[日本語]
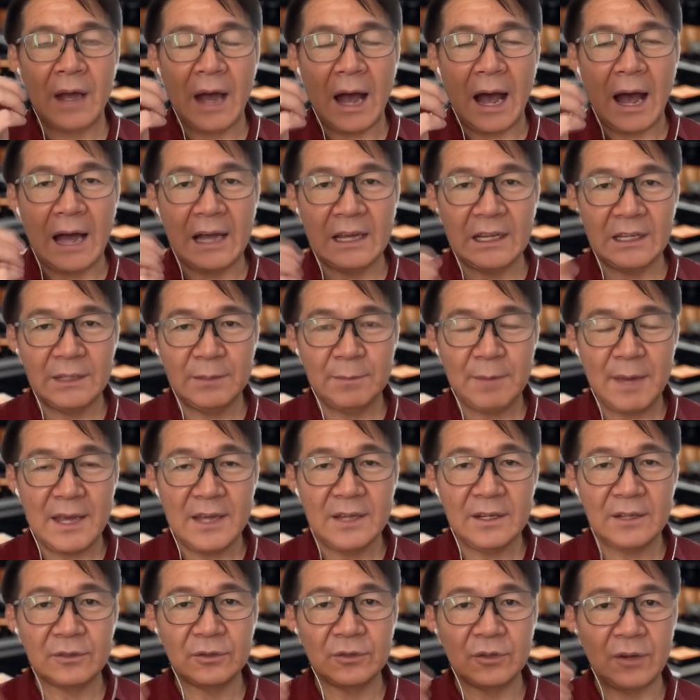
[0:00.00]

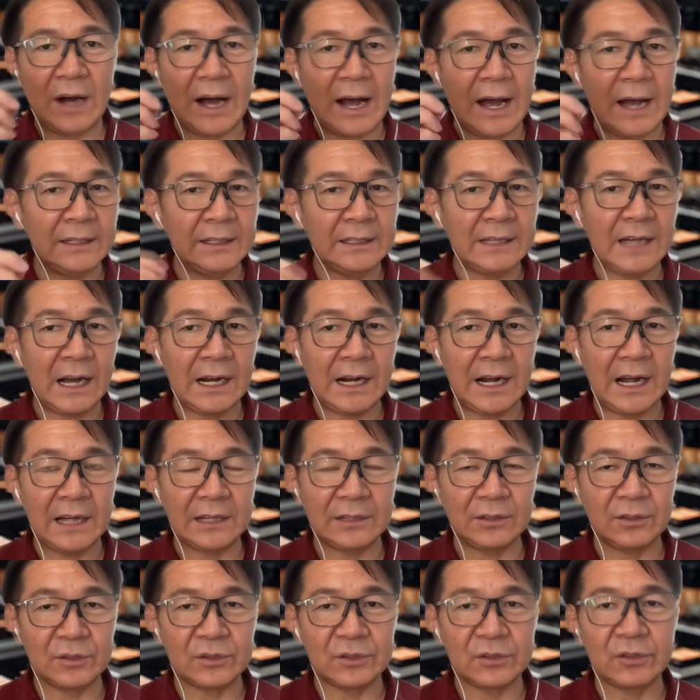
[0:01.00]
アイメイクのアイカラー
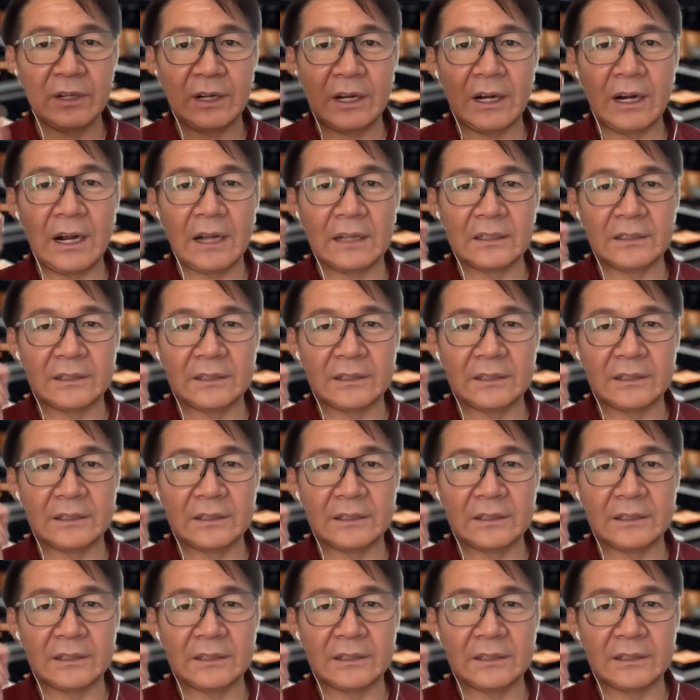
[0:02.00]
とそれから